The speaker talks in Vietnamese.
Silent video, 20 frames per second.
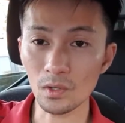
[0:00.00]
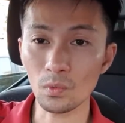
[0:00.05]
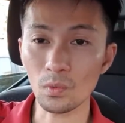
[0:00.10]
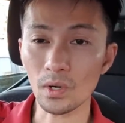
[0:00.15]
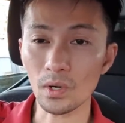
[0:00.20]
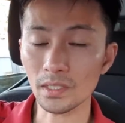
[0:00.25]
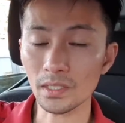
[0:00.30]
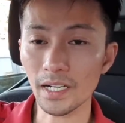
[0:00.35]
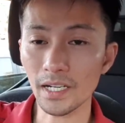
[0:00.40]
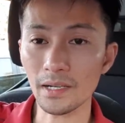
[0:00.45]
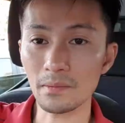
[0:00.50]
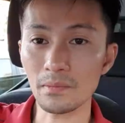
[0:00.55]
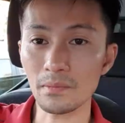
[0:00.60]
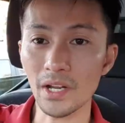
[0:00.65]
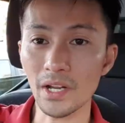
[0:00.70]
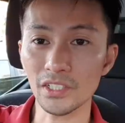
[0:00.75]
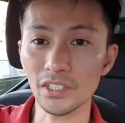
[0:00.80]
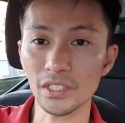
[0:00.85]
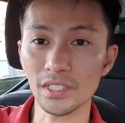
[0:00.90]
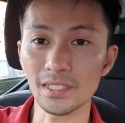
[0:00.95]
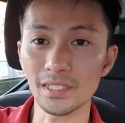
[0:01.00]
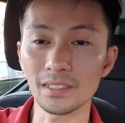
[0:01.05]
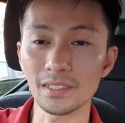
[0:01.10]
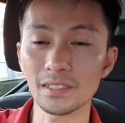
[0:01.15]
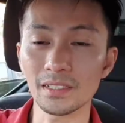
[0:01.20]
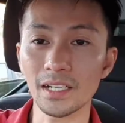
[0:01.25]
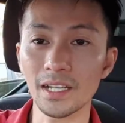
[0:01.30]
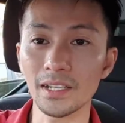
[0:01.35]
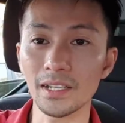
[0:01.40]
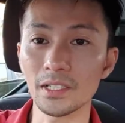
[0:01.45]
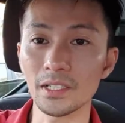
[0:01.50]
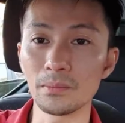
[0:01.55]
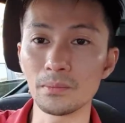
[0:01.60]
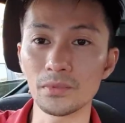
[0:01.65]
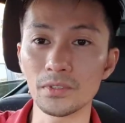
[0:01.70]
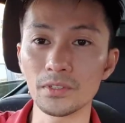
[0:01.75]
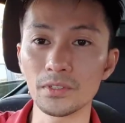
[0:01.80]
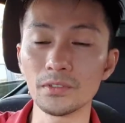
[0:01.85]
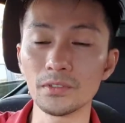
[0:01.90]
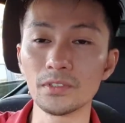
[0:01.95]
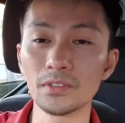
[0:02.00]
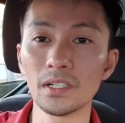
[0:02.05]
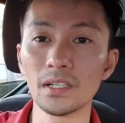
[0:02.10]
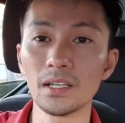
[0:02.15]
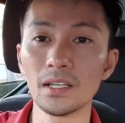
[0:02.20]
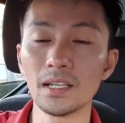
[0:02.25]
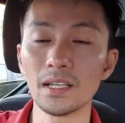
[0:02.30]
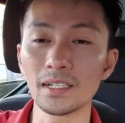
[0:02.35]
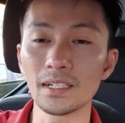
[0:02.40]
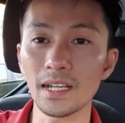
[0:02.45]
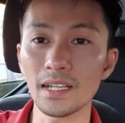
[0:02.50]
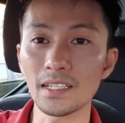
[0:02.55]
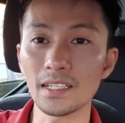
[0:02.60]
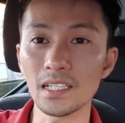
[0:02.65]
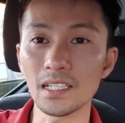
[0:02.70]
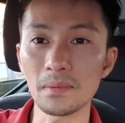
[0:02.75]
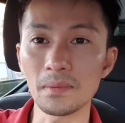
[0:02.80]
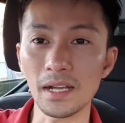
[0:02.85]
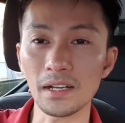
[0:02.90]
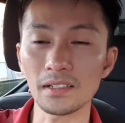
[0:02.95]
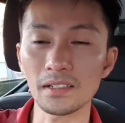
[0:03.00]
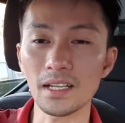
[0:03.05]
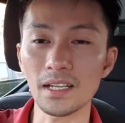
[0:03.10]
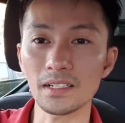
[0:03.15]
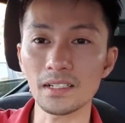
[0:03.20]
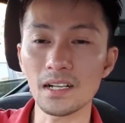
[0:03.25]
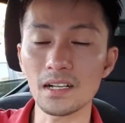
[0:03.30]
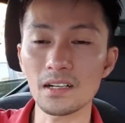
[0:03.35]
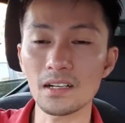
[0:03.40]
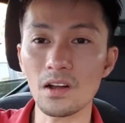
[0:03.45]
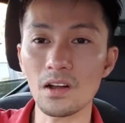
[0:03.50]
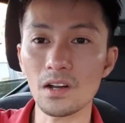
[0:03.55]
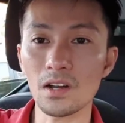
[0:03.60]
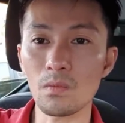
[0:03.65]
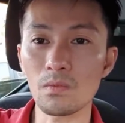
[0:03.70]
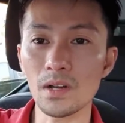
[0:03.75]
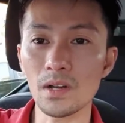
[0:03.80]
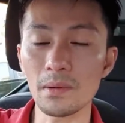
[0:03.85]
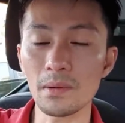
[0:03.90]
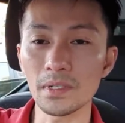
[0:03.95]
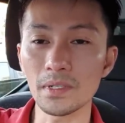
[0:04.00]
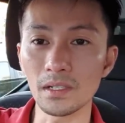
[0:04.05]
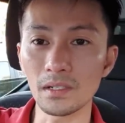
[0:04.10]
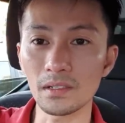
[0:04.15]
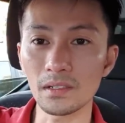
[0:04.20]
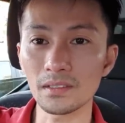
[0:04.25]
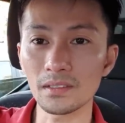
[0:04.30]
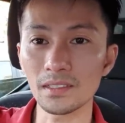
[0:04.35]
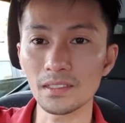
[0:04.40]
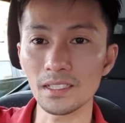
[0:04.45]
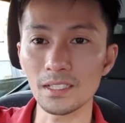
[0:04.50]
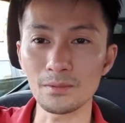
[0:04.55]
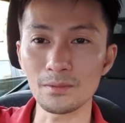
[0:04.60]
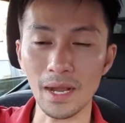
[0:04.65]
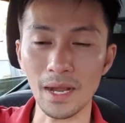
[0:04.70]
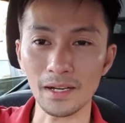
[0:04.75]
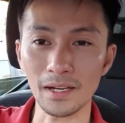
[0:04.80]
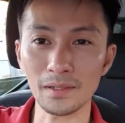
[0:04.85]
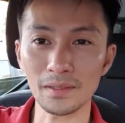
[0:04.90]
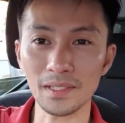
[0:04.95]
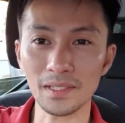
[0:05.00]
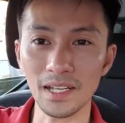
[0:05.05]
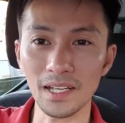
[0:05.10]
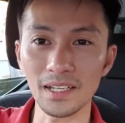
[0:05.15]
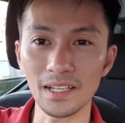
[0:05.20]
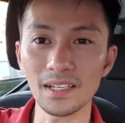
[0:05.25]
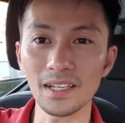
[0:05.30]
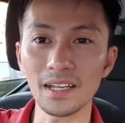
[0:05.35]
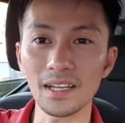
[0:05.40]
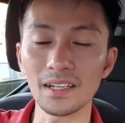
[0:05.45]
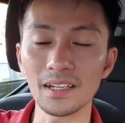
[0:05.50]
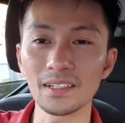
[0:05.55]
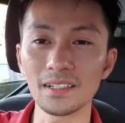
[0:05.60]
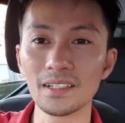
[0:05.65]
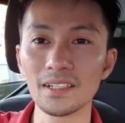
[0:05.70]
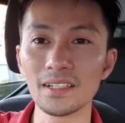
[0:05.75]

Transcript: What can measure can improve. Cái gì bạn có thể cân đo đong đếm được thì bạn có thể là